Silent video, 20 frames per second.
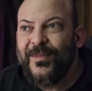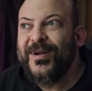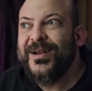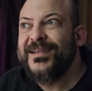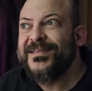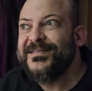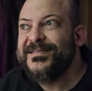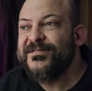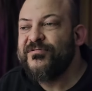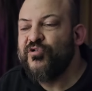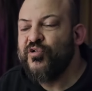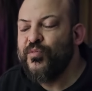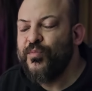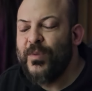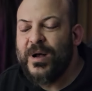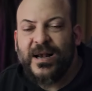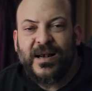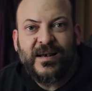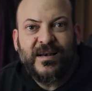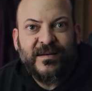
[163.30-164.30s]
aber das ist
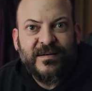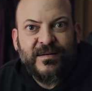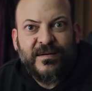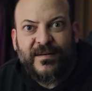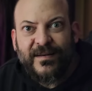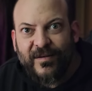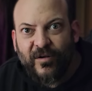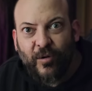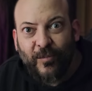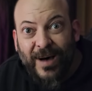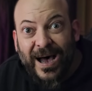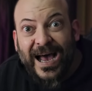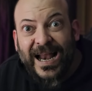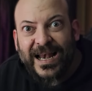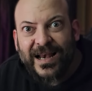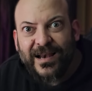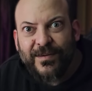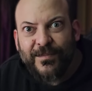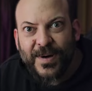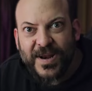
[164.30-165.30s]
nun mal
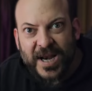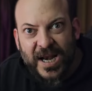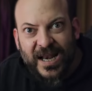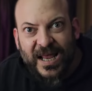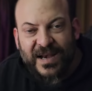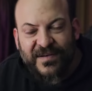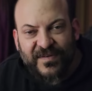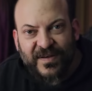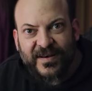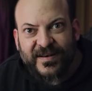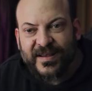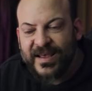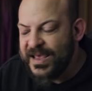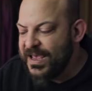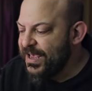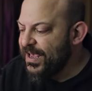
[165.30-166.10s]
normal bei einer Leinwand.